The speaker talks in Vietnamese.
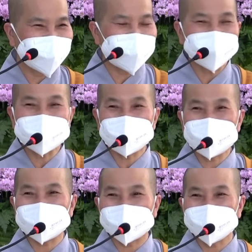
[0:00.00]
Nhớ nghe
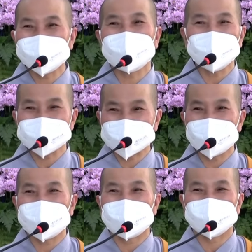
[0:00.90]
quý vị, nói
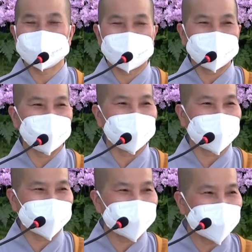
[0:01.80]
sao làm vậy gọi
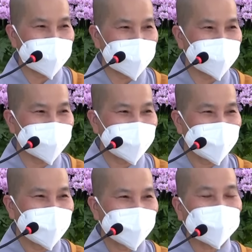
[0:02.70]
là Như Lai.
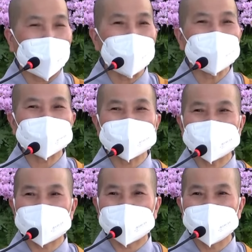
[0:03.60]
Tổ là
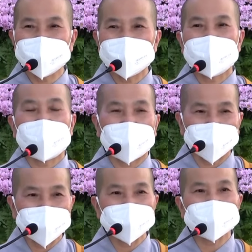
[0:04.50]
gì vậy?
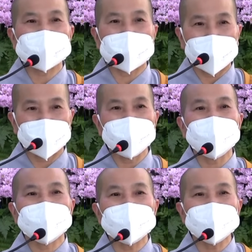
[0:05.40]
Hạnh giải
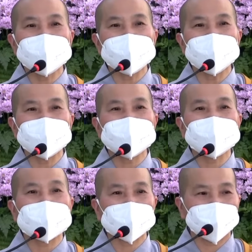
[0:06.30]
tương ưng
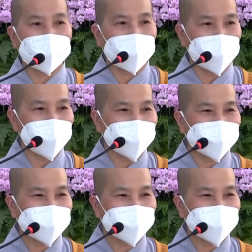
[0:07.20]
tắc tổ.